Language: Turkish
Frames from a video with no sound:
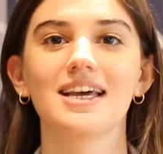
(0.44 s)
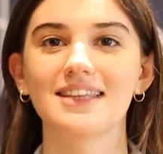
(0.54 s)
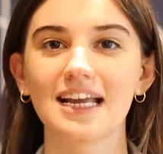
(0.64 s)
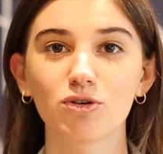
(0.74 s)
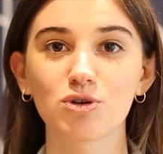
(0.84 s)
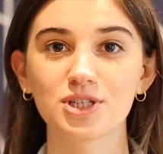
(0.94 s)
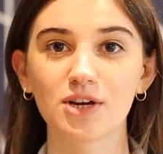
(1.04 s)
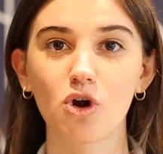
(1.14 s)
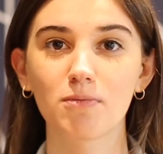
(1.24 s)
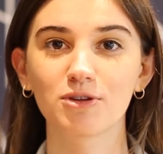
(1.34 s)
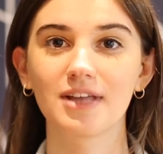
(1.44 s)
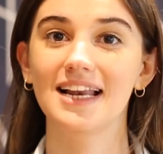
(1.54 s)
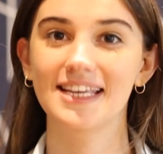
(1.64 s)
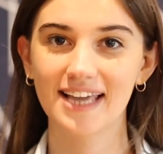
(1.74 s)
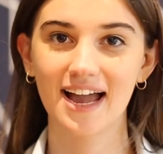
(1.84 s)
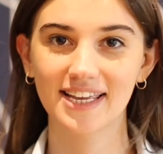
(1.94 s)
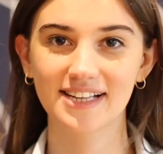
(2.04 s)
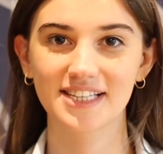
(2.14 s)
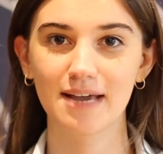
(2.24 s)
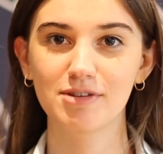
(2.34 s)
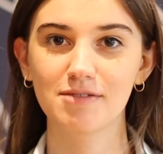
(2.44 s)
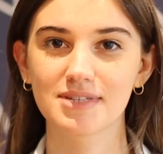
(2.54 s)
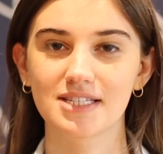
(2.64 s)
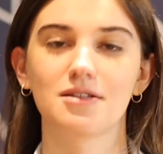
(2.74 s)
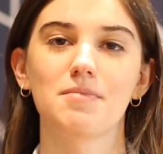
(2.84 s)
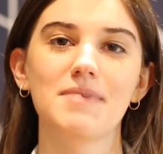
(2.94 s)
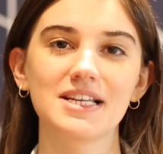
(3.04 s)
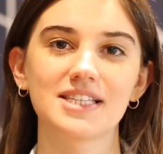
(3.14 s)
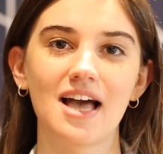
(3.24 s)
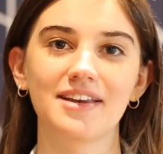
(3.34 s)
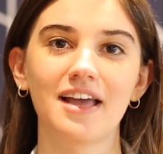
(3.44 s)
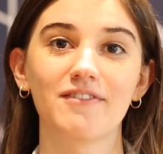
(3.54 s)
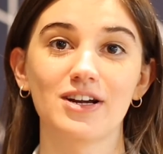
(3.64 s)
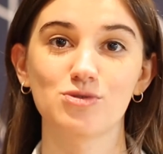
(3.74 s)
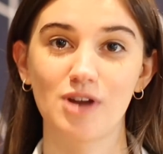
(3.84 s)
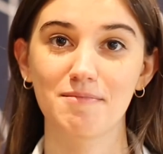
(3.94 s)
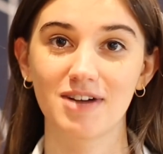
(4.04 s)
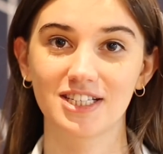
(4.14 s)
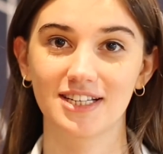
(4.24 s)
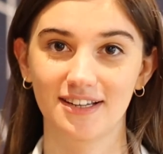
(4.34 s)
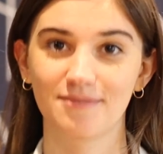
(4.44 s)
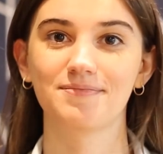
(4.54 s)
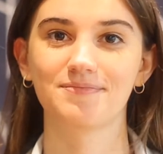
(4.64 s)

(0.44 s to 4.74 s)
Teknolojide rol model iki erkek sayabilir misin? 5 saniyen var. Süren başladı.